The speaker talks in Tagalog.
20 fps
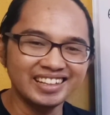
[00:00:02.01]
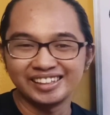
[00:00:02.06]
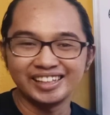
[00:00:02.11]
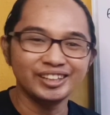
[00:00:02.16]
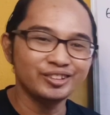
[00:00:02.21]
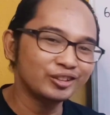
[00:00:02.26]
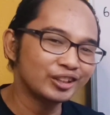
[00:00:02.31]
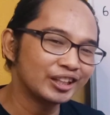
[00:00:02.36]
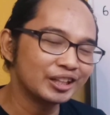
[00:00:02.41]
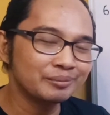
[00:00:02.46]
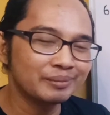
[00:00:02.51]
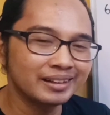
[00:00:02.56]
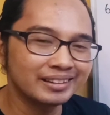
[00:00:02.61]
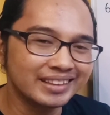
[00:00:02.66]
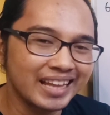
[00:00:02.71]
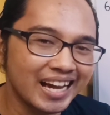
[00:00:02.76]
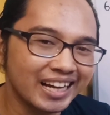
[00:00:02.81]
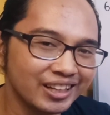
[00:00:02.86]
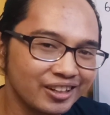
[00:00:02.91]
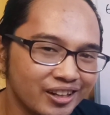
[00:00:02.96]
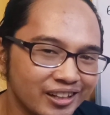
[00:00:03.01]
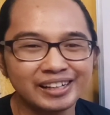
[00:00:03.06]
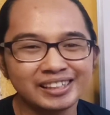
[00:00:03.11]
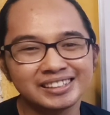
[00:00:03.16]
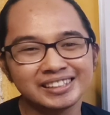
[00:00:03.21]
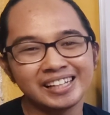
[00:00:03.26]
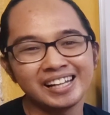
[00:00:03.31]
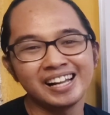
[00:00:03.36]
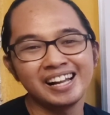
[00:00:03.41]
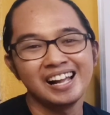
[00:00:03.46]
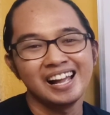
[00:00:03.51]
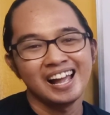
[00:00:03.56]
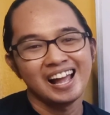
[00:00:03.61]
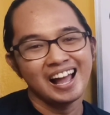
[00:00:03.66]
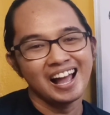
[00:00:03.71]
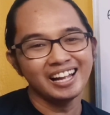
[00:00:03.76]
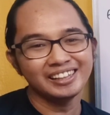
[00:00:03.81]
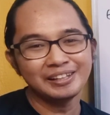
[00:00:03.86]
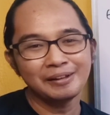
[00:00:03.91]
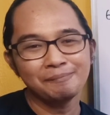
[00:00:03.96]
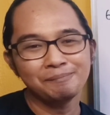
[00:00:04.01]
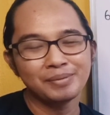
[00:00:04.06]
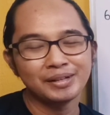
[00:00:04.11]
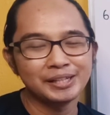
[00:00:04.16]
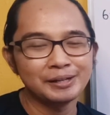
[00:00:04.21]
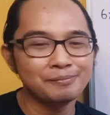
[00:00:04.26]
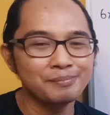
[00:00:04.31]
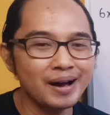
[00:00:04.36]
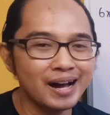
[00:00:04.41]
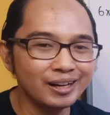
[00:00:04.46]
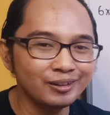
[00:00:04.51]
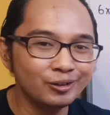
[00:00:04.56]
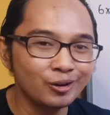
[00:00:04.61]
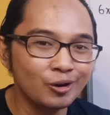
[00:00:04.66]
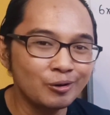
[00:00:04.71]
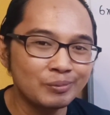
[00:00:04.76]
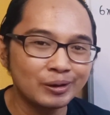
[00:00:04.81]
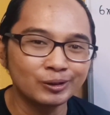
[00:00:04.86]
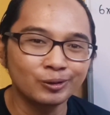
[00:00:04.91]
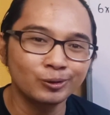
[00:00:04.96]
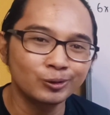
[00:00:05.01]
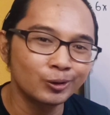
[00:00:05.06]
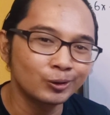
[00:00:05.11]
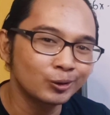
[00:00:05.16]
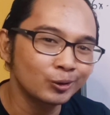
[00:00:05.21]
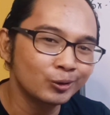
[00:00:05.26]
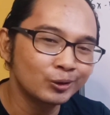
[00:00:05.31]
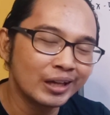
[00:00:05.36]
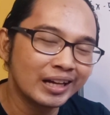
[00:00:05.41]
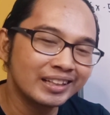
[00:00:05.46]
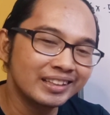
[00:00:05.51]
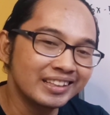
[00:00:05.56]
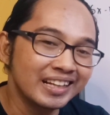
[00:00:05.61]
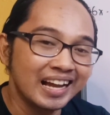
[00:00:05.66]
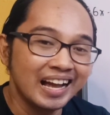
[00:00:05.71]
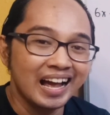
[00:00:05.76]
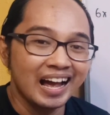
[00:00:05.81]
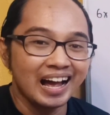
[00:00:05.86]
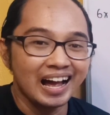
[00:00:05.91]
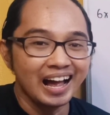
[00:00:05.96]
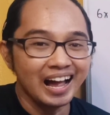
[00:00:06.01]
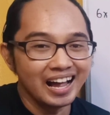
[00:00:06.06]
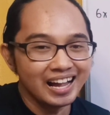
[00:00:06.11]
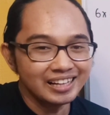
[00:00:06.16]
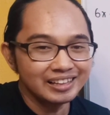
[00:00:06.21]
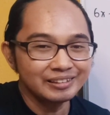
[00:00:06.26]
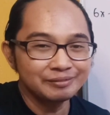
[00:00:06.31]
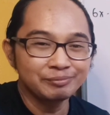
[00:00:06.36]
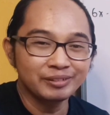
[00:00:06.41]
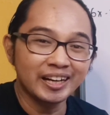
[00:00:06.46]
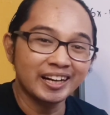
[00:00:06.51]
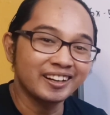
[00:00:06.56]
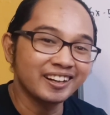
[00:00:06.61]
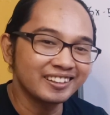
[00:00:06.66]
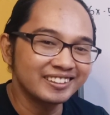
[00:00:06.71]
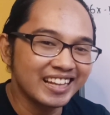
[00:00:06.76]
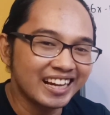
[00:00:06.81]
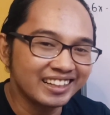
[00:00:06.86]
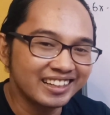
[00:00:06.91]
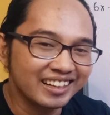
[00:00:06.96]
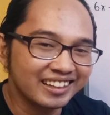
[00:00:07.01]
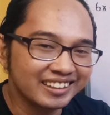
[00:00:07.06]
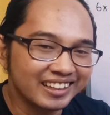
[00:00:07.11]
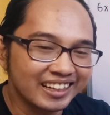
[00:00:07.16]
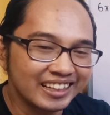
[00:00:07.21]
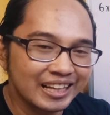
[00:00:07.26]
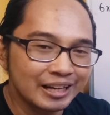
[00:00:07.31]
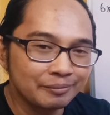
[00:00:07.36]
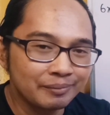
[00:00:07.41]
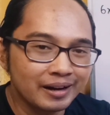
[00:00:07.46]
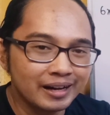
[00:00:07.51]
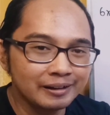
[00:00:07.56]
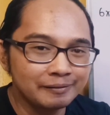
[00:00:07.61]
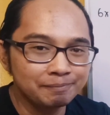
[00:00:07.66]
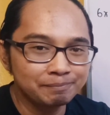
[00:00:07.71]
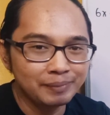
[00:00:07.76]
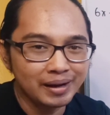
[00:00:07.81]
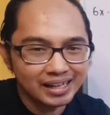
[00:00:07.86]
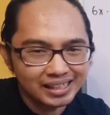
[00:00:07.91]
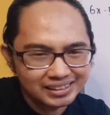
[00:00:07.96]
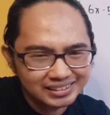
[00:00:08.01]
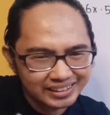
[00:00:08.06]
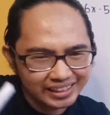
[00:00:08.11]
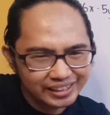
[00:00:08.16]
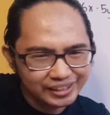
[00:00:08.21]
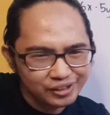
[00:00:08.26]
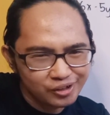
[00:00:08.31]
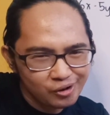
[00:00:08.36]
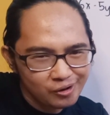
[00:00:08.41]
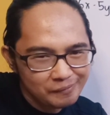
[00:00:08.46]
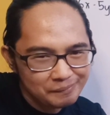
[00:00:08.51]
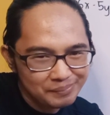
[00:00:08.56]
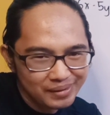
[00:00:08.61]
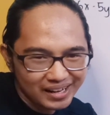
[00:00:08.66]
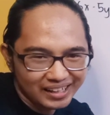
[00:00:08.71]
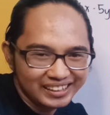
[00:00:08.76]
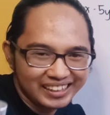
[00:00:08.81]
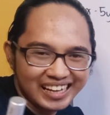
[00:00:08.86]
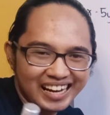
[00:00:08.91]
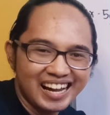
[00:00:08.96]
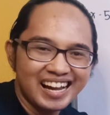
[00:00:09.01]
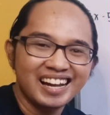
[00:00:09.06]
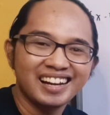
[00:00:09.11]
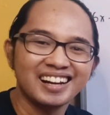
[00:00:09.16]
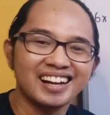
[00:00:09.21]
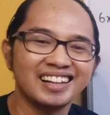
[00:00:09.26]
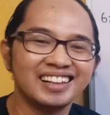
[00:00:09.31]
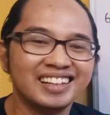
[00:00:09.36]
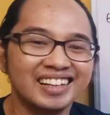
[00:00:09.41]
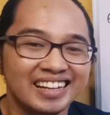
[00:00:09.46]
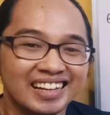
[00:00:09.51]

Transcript: Andito na naman tayo para sa ating panibagong matututunan at taragdadang kaalaman para sa iyong pag-aaral.